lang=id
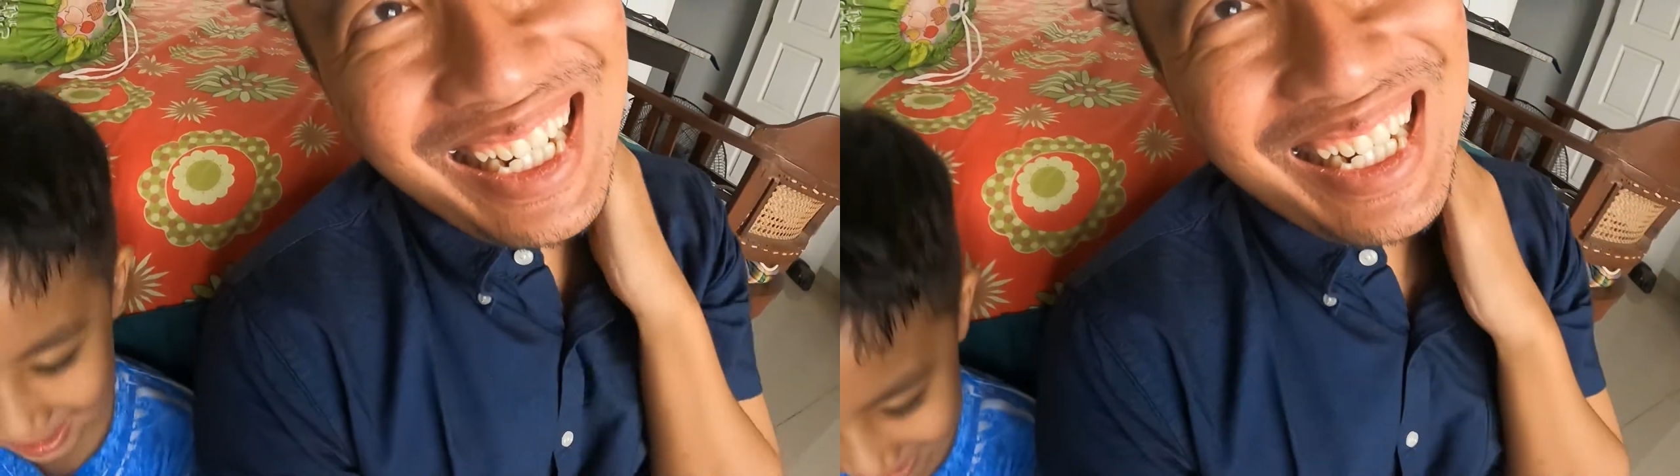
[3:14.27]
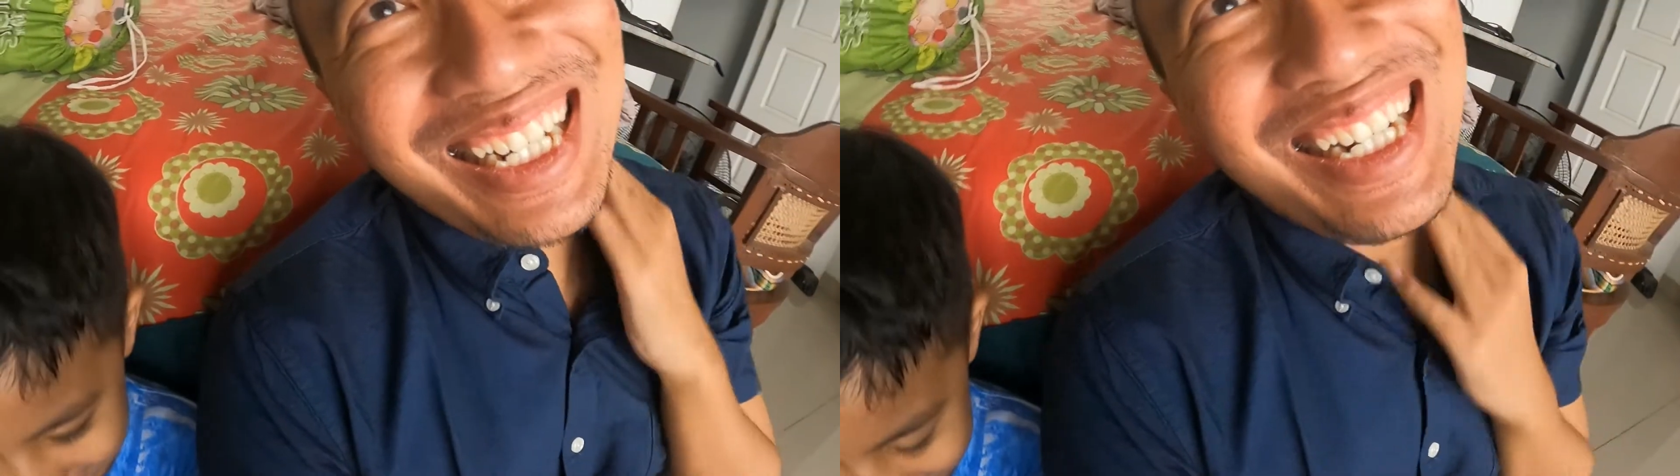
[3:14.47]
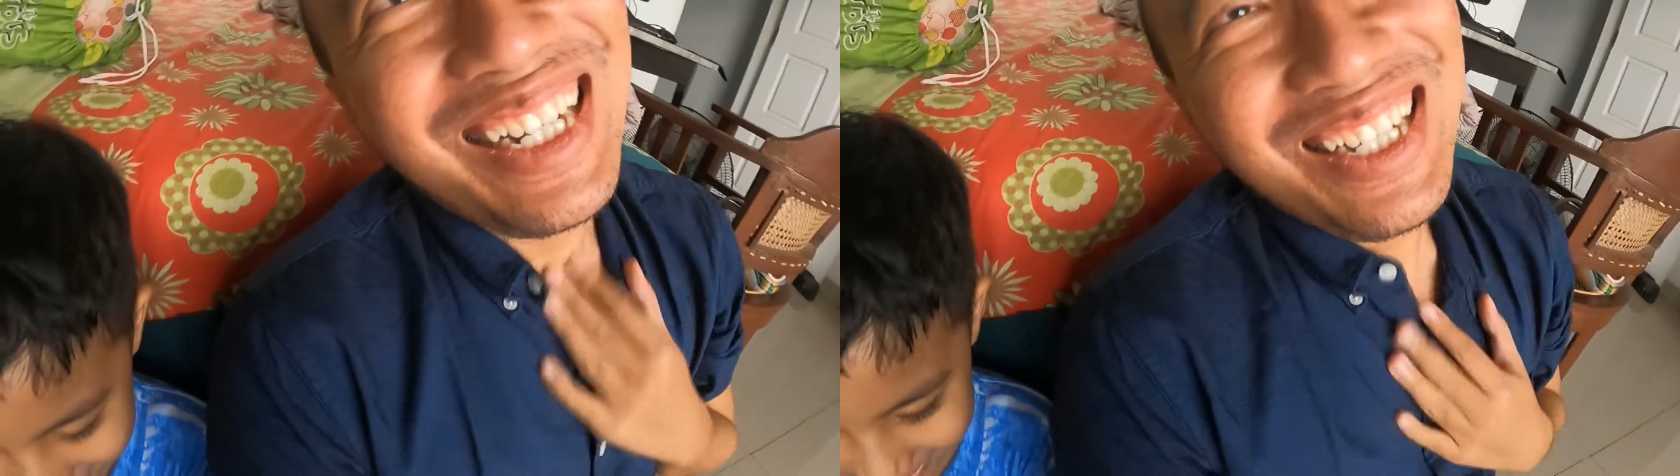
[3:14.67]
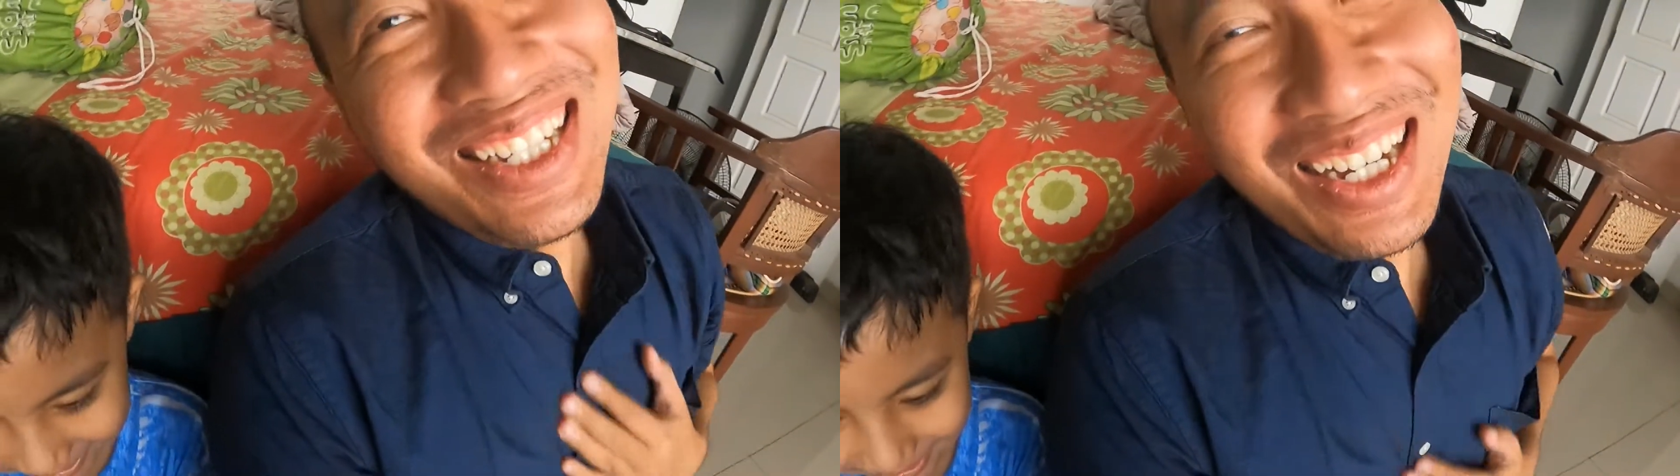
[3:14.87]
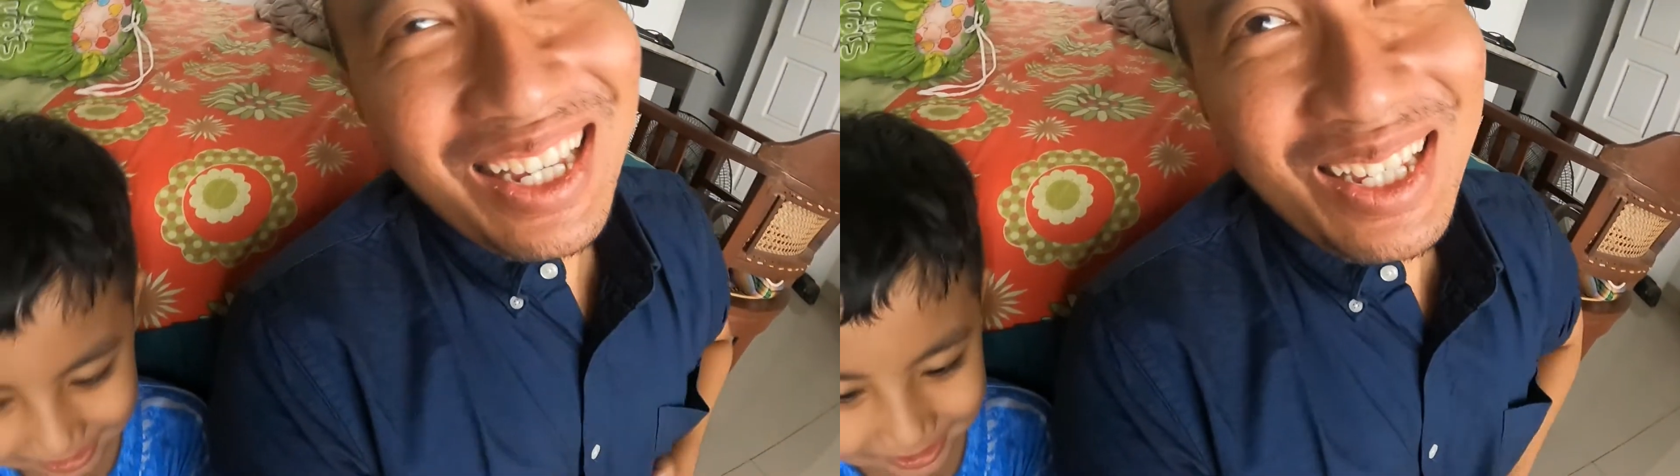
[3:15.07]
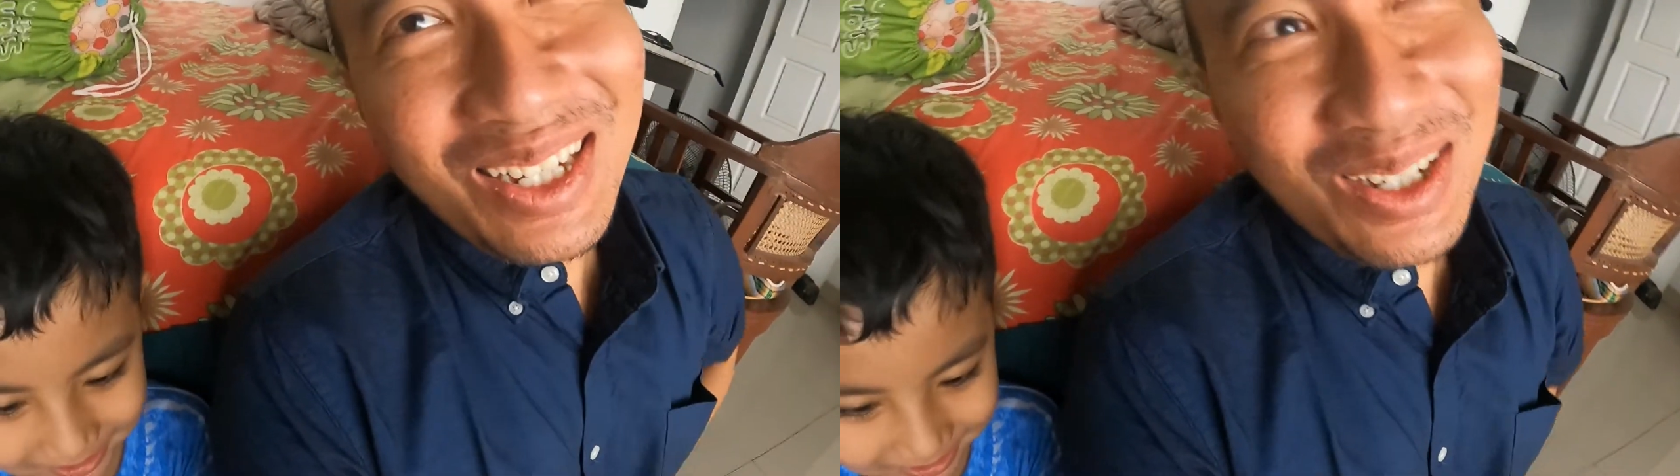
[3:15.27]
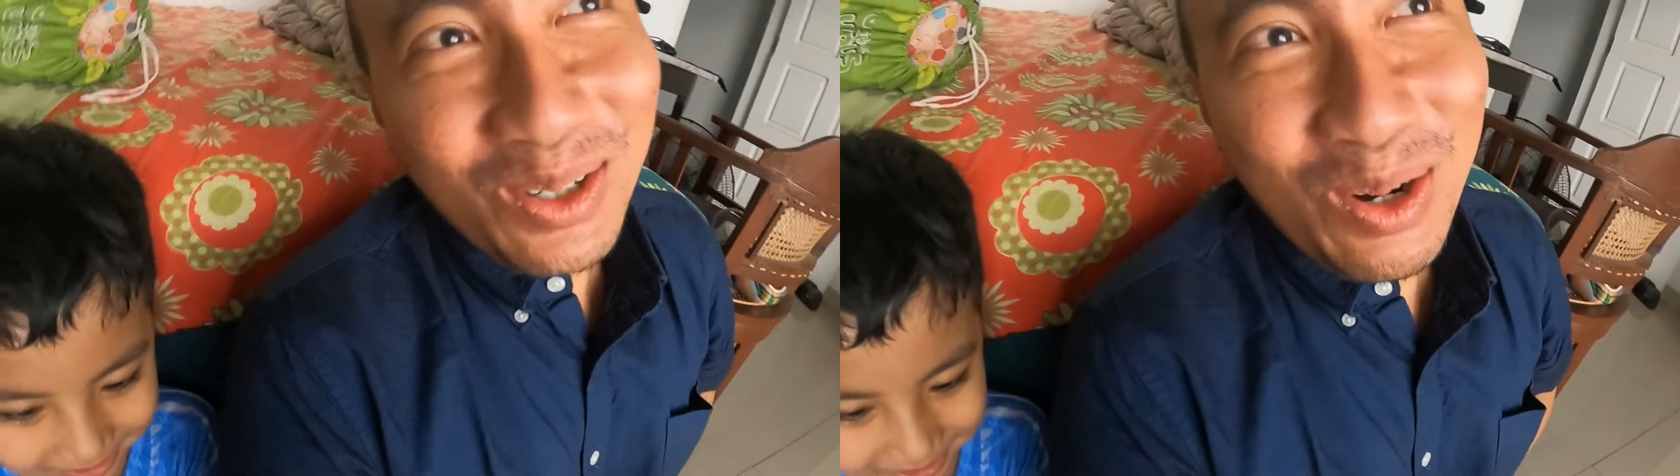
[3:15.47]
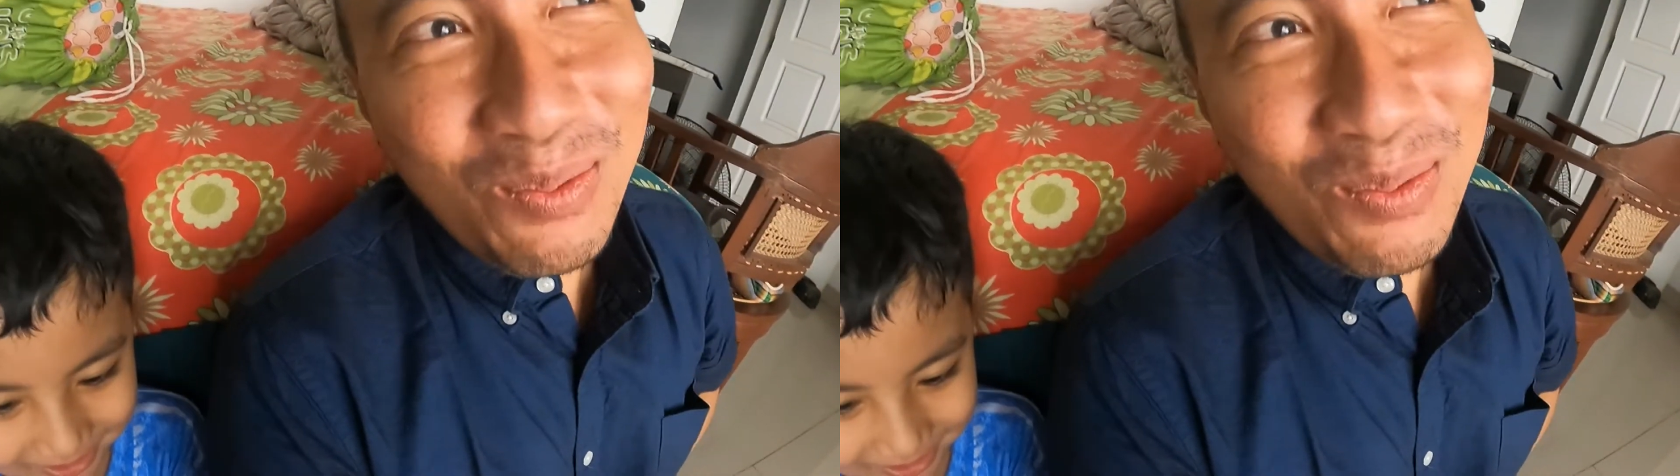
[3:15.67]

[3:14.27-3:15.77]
keren Eh ya kalau